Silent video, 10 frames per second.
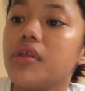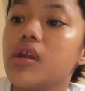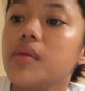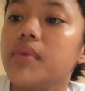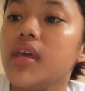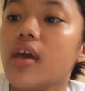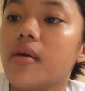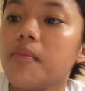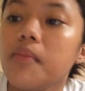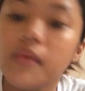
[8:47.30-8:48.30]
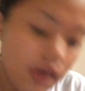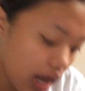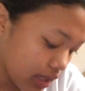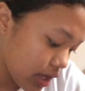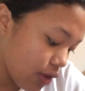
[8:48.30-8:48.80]
3 p.m.
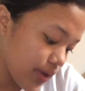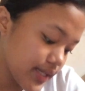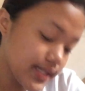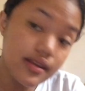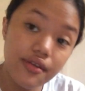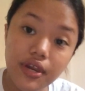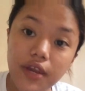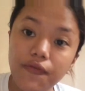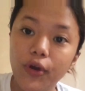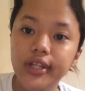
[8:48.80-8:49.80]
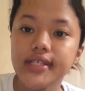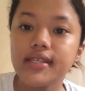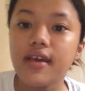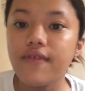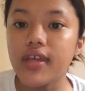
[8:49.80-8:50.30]
Right now, it's
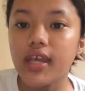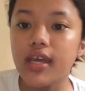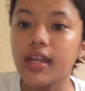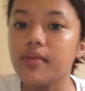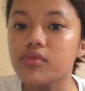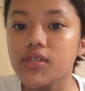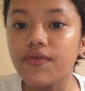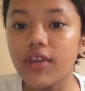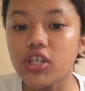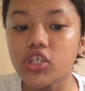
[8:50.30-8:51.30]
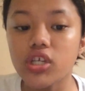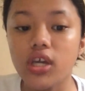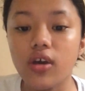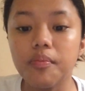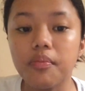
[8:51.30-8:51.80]
3.47 and I'm just
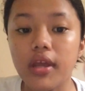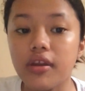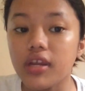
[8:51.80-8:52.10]
finishing up my